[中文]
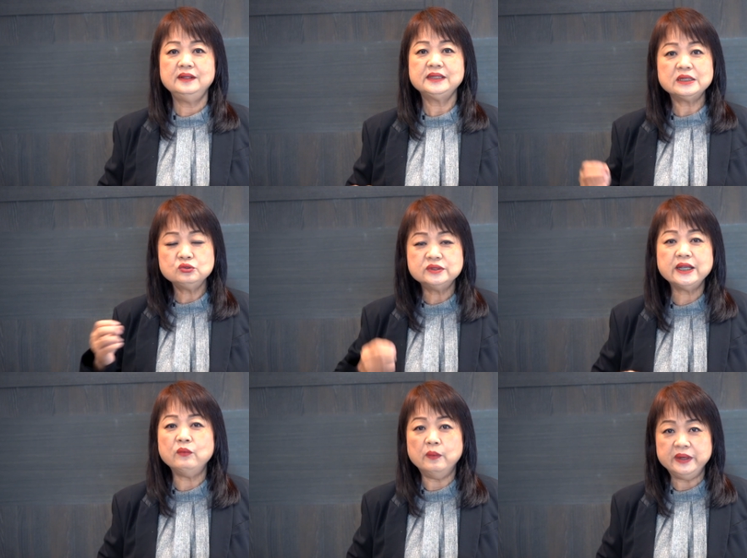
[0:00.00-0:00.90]
他住
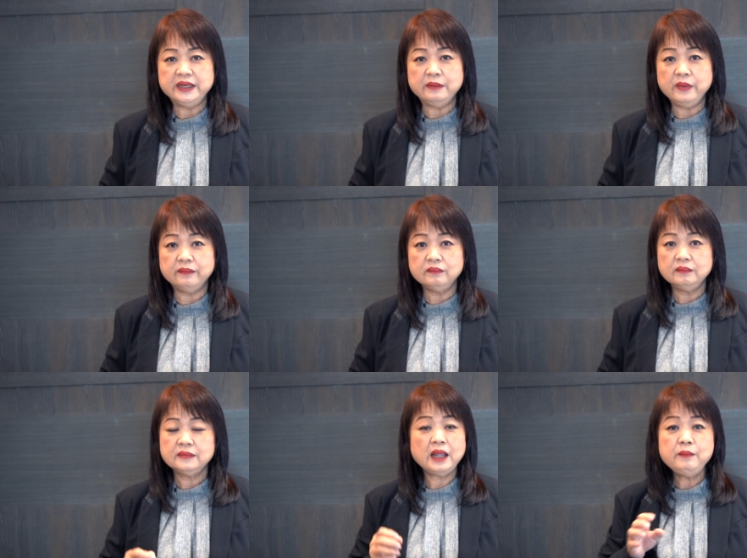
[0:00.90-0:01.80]
在我们里面，
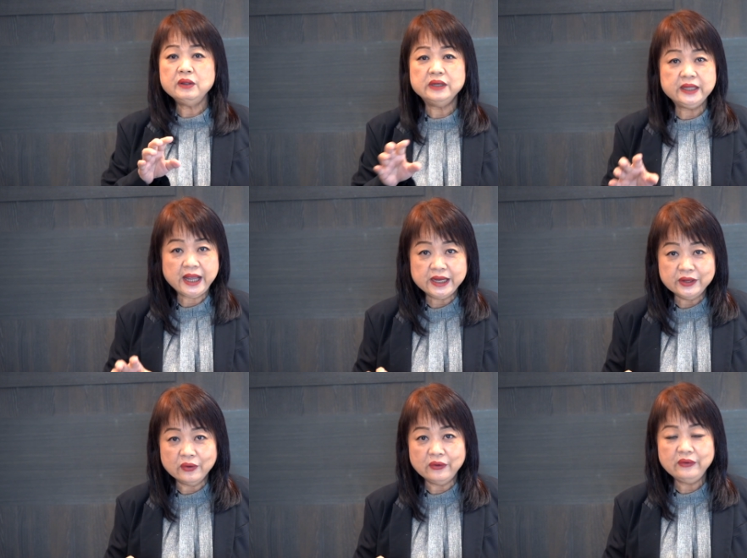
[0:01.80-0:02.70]
他没有离开
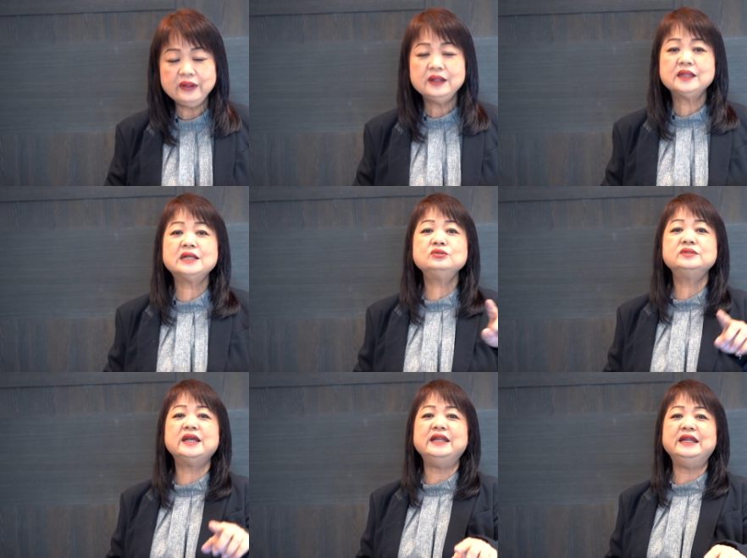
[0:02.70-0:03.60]
你哦，他住
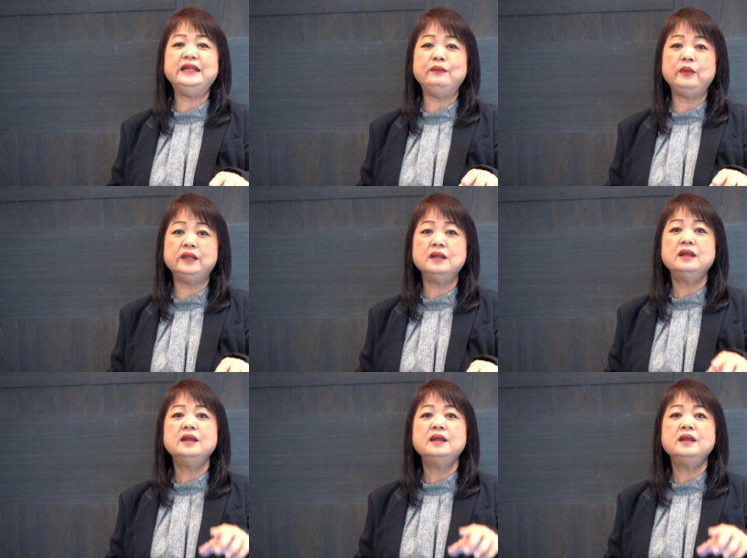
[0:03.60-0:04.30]
在你里面。